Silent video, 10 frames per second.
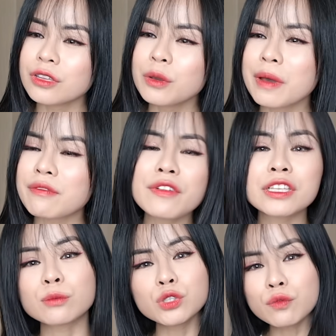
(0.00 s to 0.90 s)
Nhưng mà vẫn phải
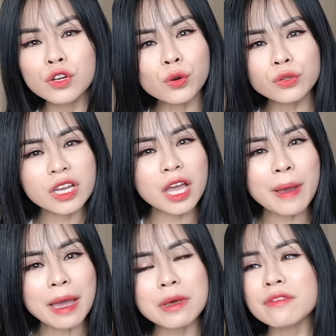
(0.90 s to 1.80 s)
sống chung với lũ thôi các
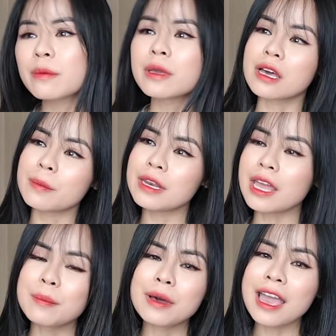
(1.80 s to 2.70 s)
bạn Bởi vì mình ở bên
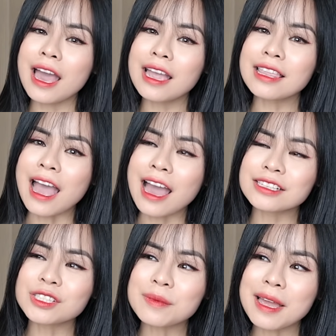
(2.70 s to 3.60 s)
này 12
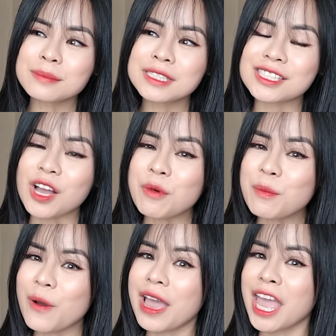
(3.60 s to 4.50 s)
tháng trong năm chỉ có một
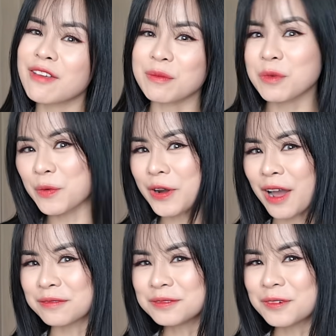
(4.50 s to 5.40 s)
mùa hè và một mùa nóng